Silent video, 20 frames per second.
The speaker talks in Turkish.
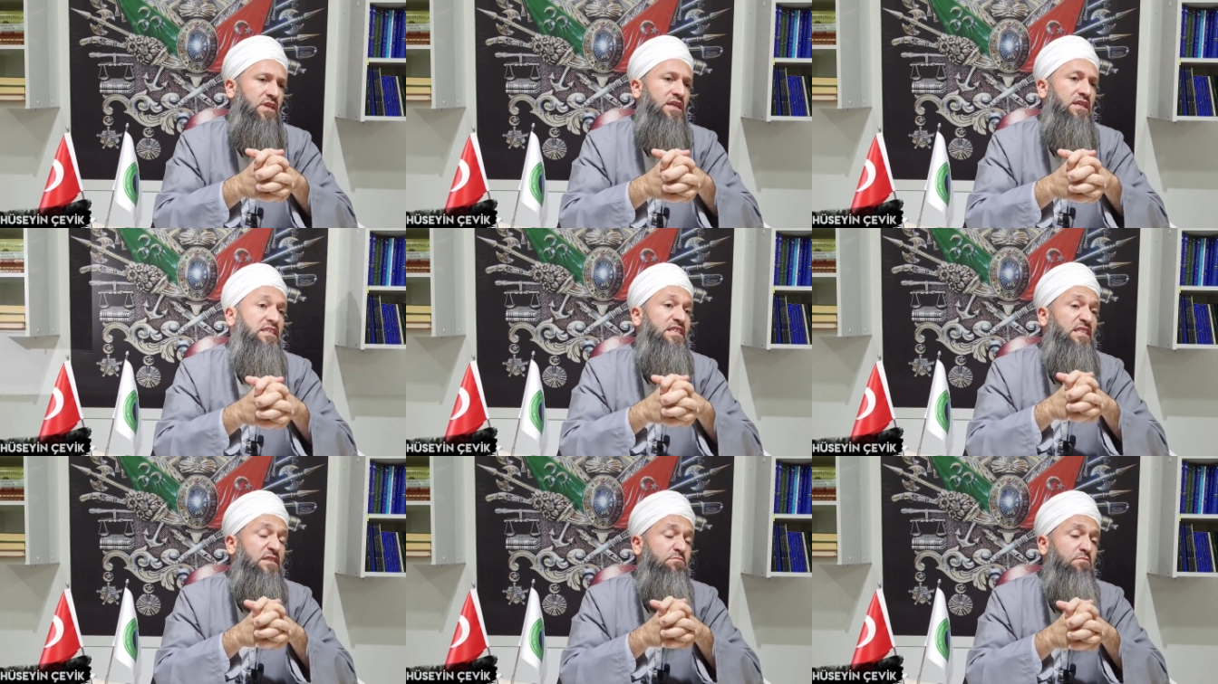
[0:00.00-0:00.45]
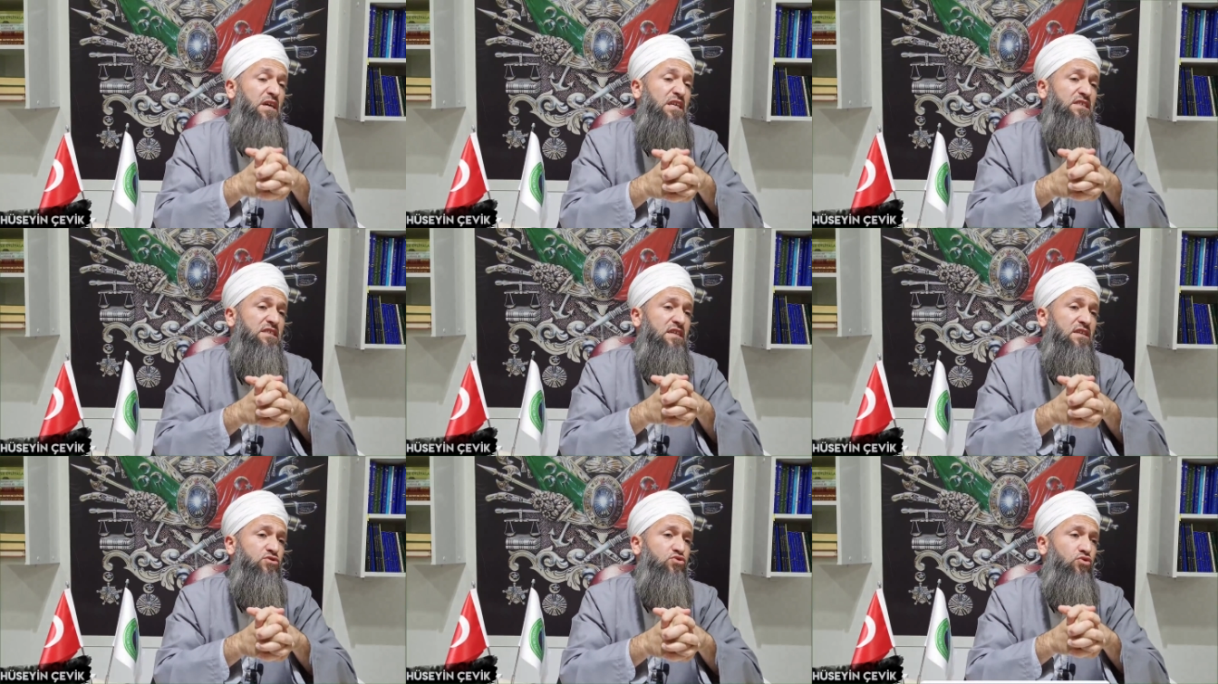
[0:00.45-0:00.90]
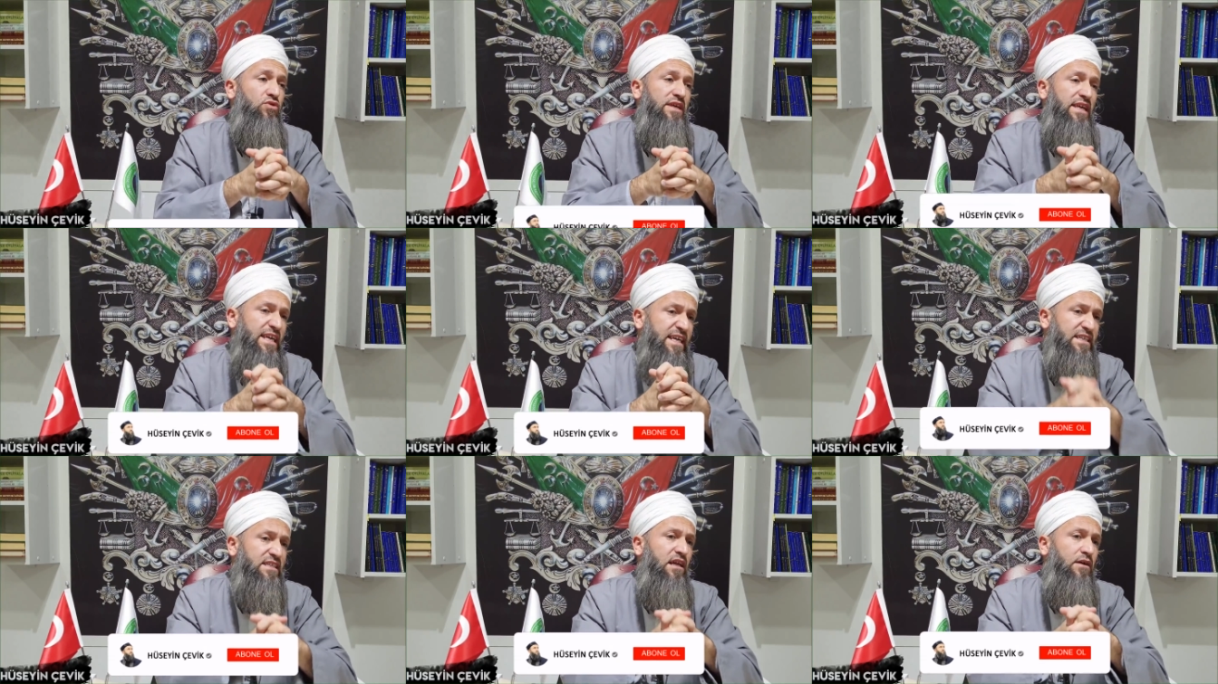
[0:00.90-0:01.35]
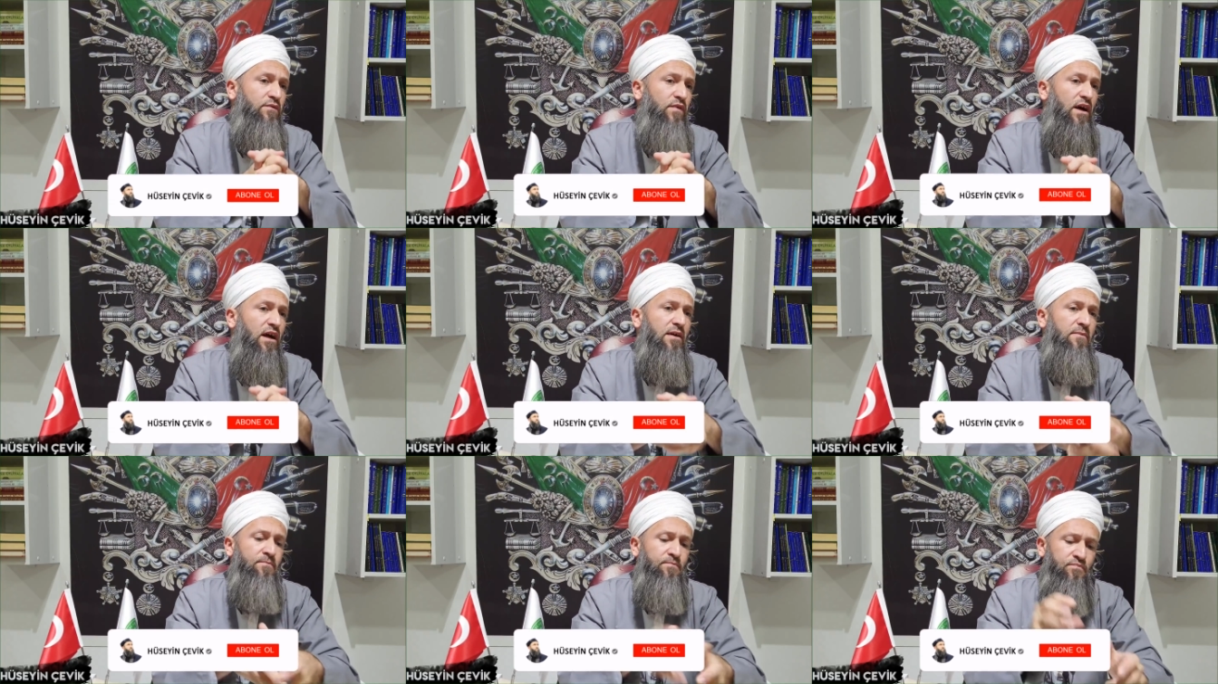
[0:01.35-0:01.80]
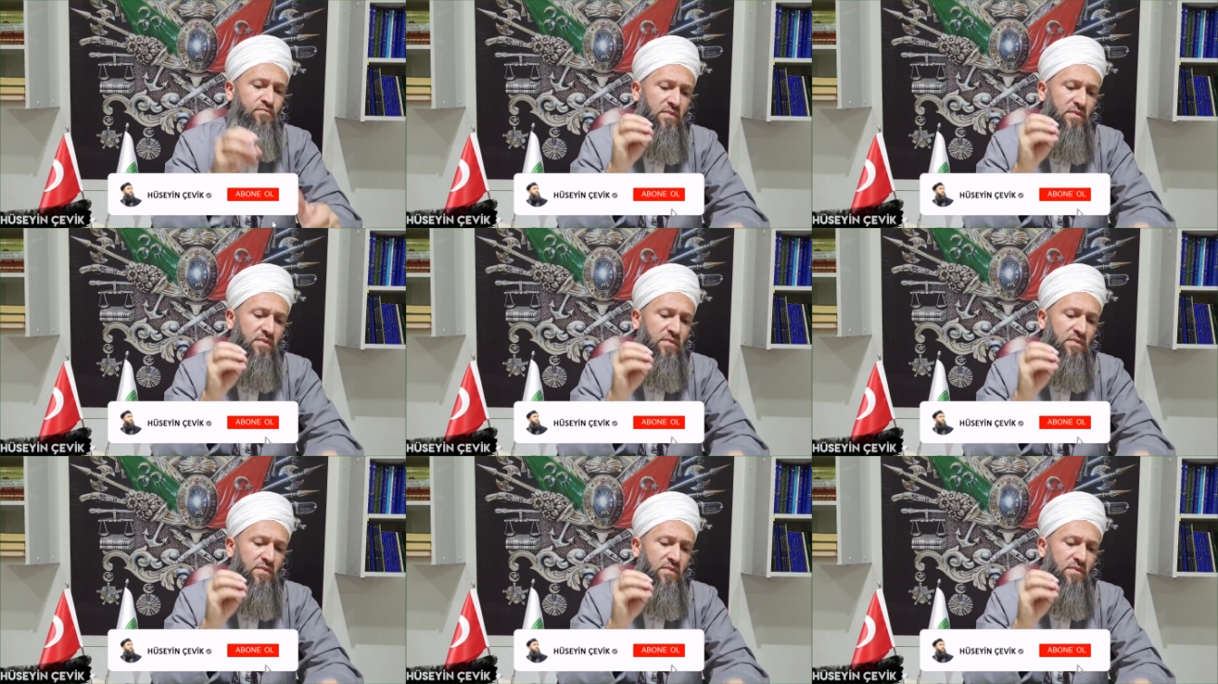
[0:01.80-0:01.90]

25 sene sonra ilk defa